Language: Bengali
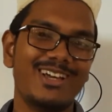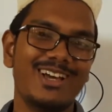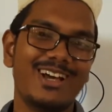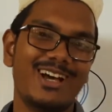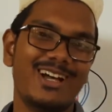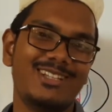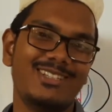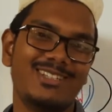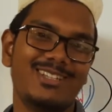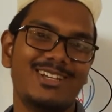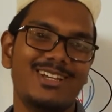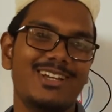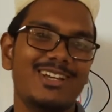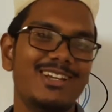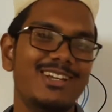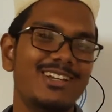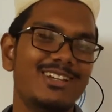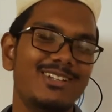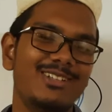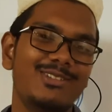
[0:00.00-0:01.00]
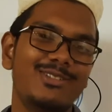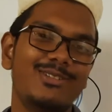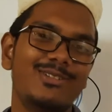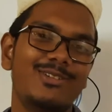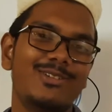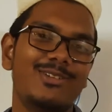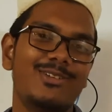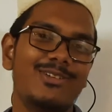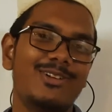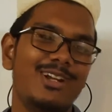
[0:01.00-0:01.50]
আচ্ছা তো
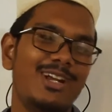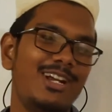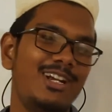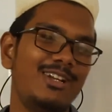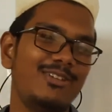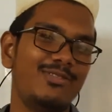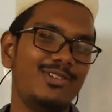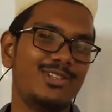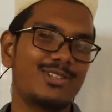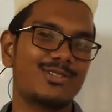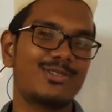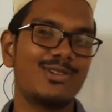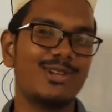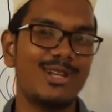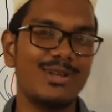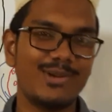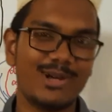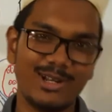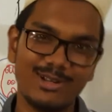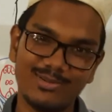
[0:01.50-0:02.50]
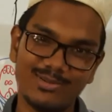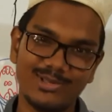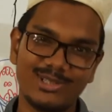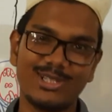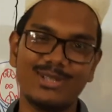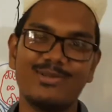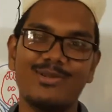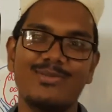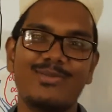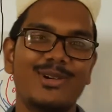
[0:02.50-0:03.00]
এটা ফেস করলে ভালো বুঝতে
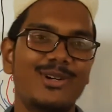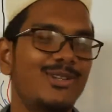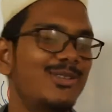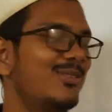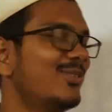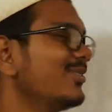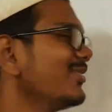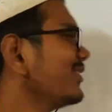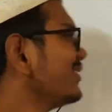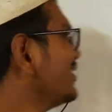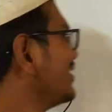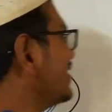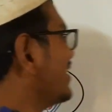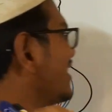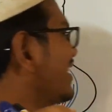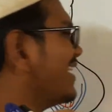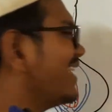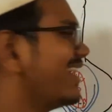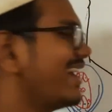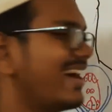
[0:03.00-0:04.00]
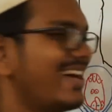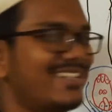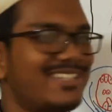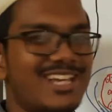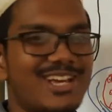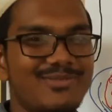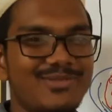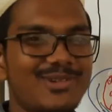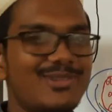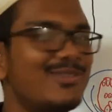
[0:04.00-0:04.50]
পারবা হয়তো আচ্ছা
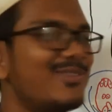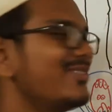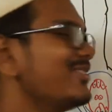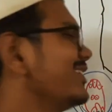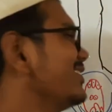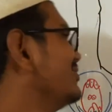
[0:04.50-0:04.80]
আমি করি নাই